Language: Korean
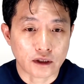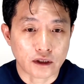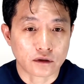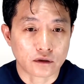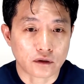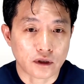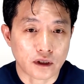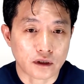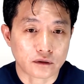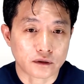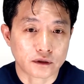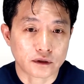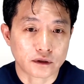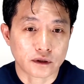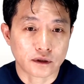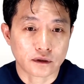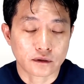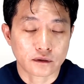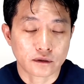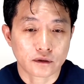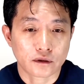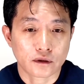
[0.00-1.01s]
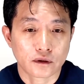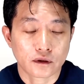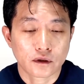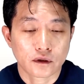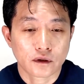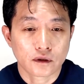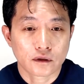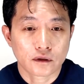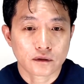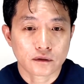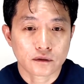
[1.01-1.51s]
걸로 알고 있어요
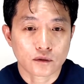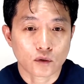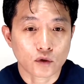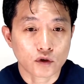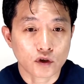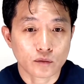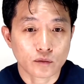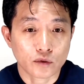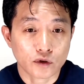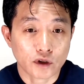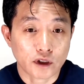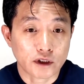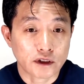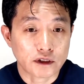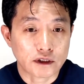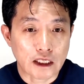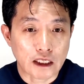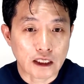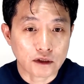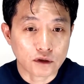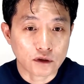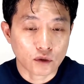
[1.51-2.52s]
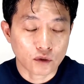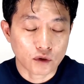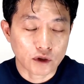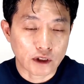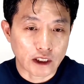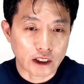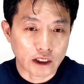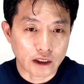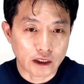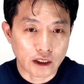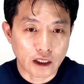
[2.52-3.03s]
5천불도 사실 작은 돈은
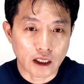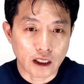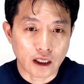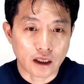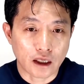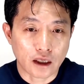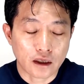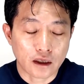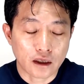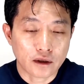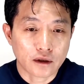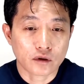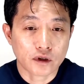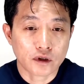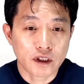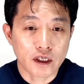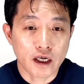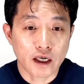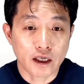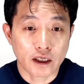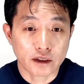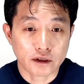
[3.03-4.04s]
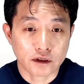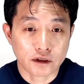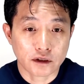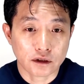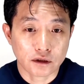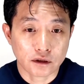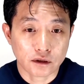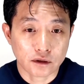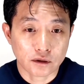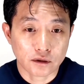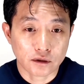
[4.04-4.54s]
아닌데
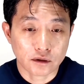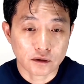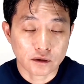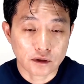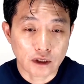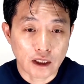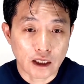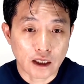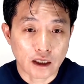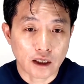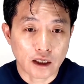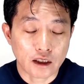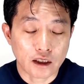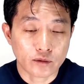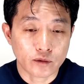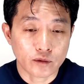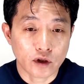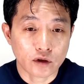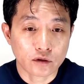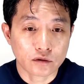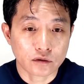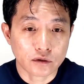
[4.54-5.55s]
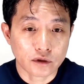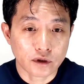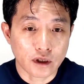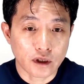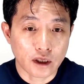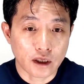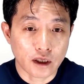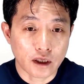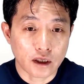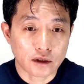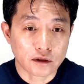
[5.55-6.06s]
TIS나 아니면
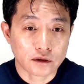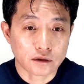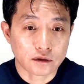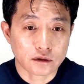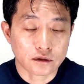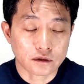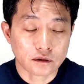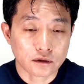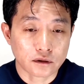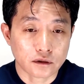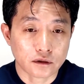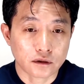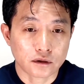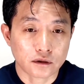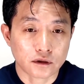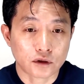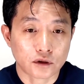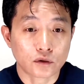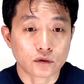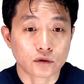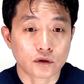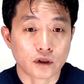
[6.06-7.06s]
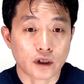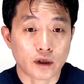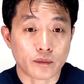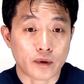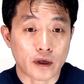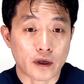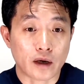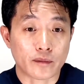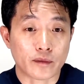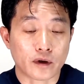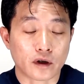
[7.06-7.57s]
영국계 그 스쿨에
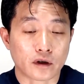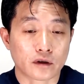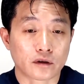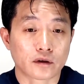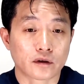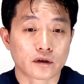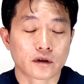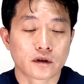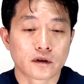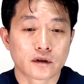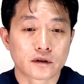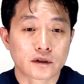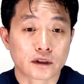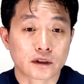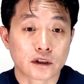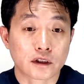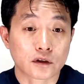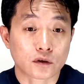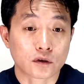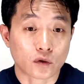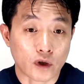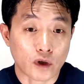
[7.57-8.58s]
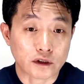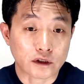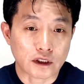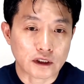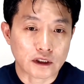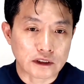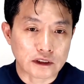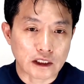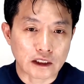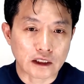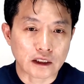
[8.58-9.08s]
비하면 상대적으로
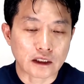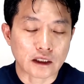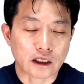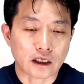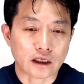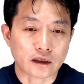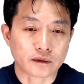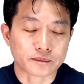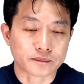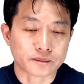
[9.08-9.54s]
굉장히 싸니까